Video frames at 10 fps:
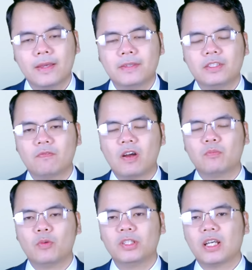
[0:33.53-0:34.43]
Trong vòng
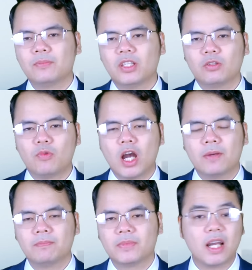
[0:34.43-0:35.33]
48 giờ qua,
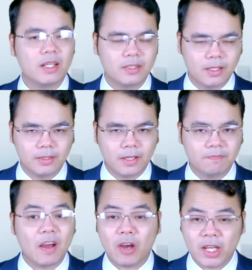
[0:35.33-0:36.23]
Nga đã dần tiến
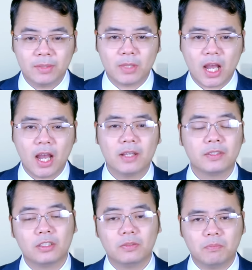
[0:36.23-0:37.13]
vào Adipka
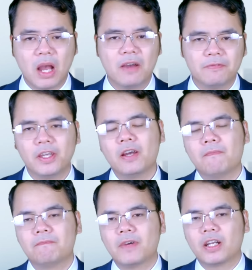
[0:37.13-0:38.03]
từ ba phía
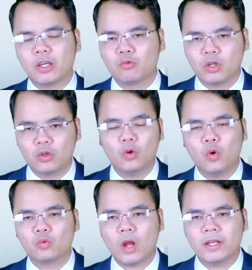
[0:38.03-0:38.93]
và đẩy quân đội
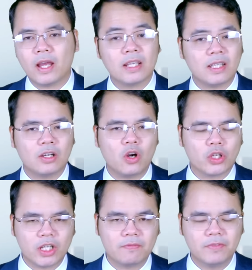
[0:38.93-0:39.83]
Ukraine ra khỏi
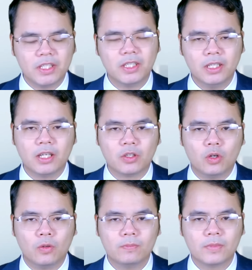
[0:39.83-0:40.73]
các vị trí kiên
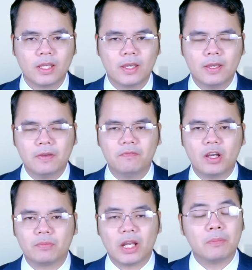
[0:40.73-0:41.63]
cố.
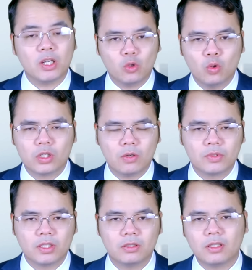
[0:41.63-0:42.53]
Việc để mất khu công
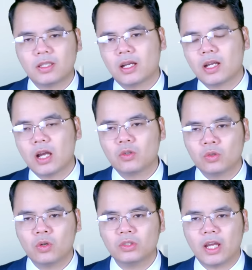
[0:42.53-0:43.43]
sự Tsaka
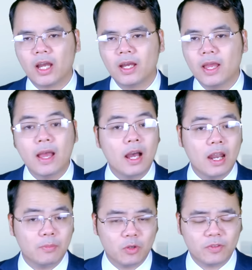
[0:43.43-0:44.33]
Khokota
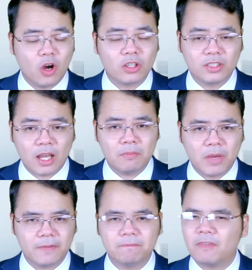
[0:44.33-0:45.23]
là một đòn giáng
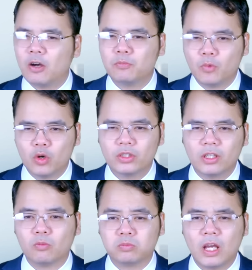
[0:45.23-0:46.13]
mạnh vào Bộ
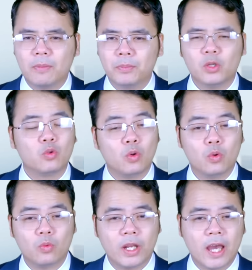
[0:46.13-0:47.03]
Tổng Tham mưu của
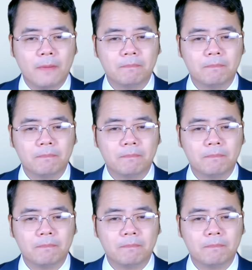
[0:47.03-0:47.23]
Ukraine.